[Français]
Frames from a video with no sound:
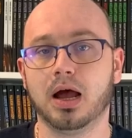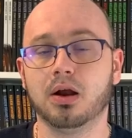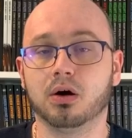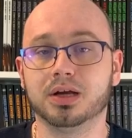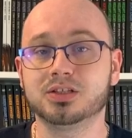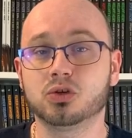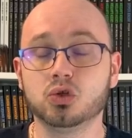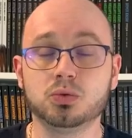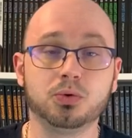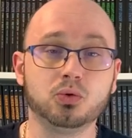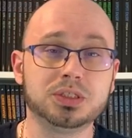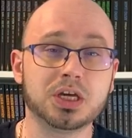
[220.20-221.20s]
Alors, est-ce que tu
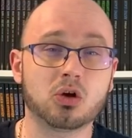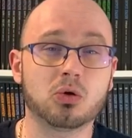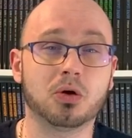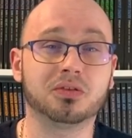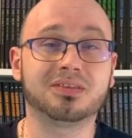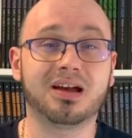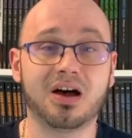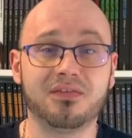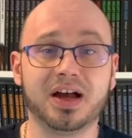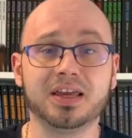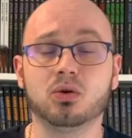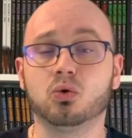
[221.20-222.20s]
peux nous dire comment
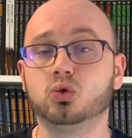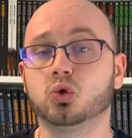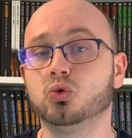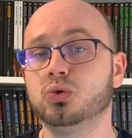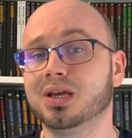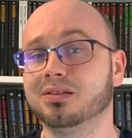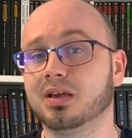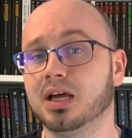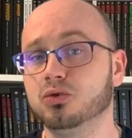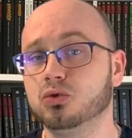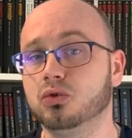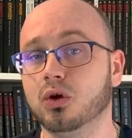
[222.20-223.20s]
travaille aujourd'hui un
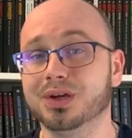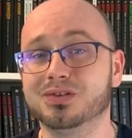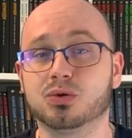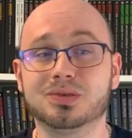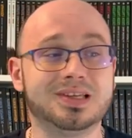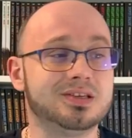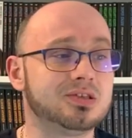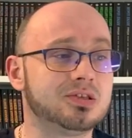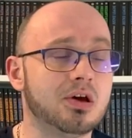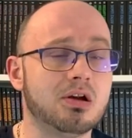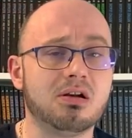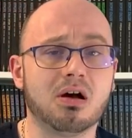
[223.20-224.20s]
traducteur Est-ce que c'est
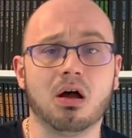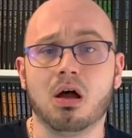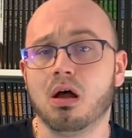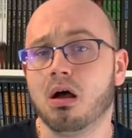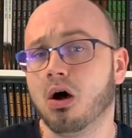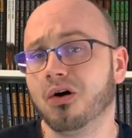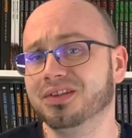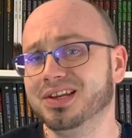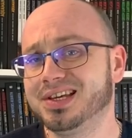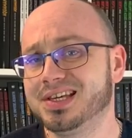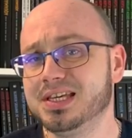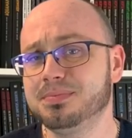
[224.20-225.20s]
seul en
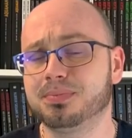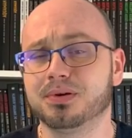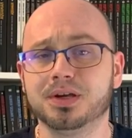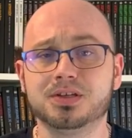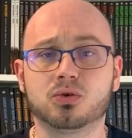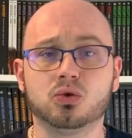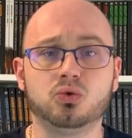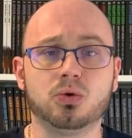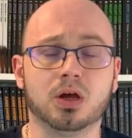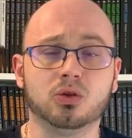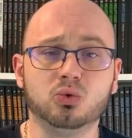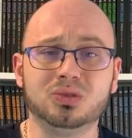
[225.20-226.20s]
équipe Est-ce que tu
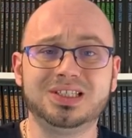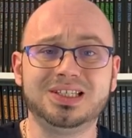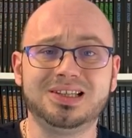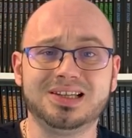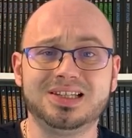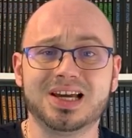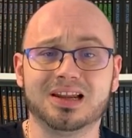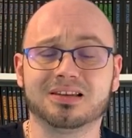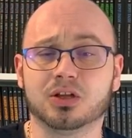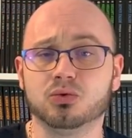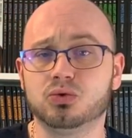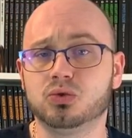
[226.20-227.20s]
as un outil dédié à la
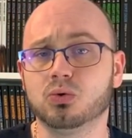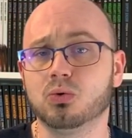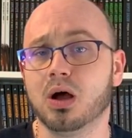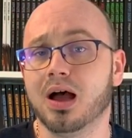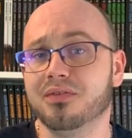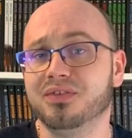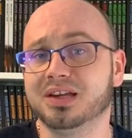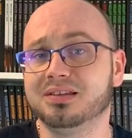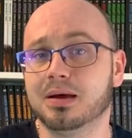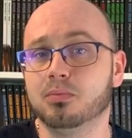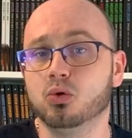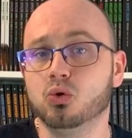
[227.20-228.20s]
traduction, un
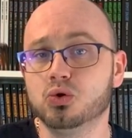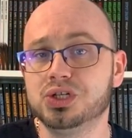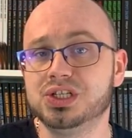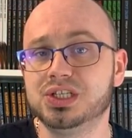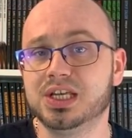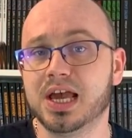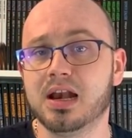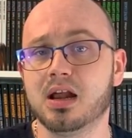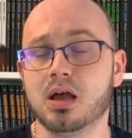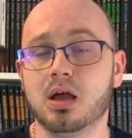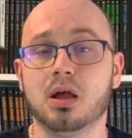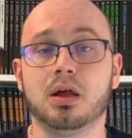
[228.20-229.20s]
véritable logiciel
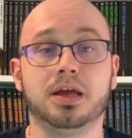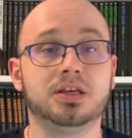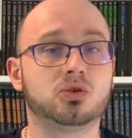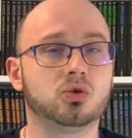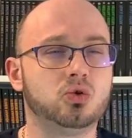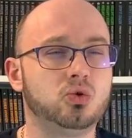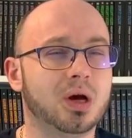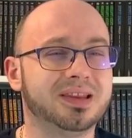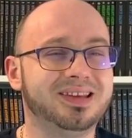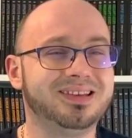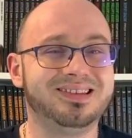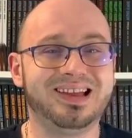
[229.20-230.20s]
Est-ce que tu as
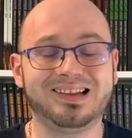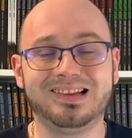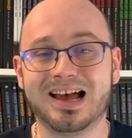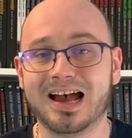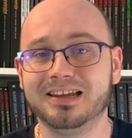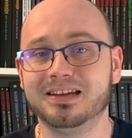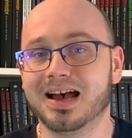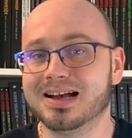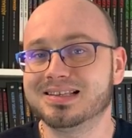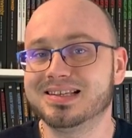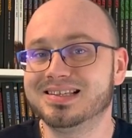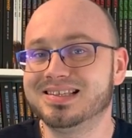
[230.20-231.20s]
des deadlines assez